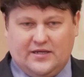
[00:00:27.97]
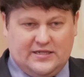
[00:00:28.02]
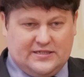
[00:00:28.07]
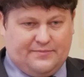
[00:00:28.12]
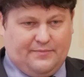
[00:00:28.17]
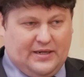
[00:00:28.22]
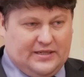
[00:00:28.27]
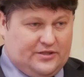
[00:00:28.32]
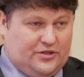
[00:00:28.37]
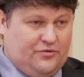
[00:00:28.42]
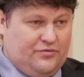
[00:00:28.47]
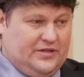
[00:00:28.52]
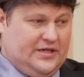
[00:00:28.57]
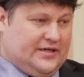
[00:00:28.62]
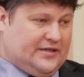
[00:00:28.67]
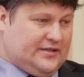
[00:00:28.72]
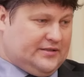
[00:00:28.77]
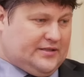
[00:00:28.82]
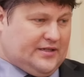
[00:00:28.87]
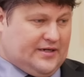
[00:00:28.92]
И смотрю,
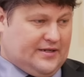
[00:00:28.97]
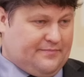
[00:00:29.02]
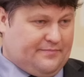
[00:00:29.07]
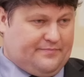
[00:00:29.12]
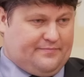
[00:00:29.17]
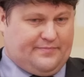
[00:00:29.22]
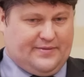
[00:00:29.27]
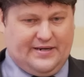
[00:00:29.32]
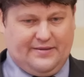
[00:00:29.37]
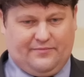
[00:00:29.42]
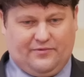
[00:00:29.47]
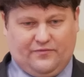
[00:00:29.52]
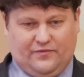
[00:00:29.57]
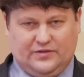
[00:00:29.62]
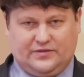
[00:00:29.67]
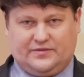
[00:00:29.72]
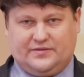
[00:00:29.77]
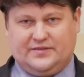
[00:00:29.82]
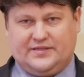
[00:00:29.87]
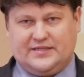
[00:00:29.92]
некоторые прямо
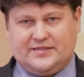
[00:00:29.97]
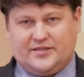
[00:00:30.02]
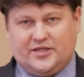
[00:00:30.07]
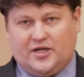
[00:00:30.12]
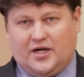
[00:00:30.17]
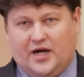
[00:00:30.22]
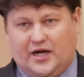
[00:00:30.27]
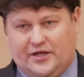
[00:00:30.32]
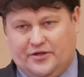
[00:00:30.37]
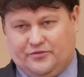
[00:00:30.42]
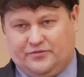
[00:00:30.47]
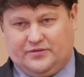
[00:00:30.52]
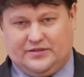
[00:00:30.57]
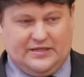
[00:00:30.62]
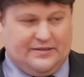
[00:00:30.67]
вот засыхают.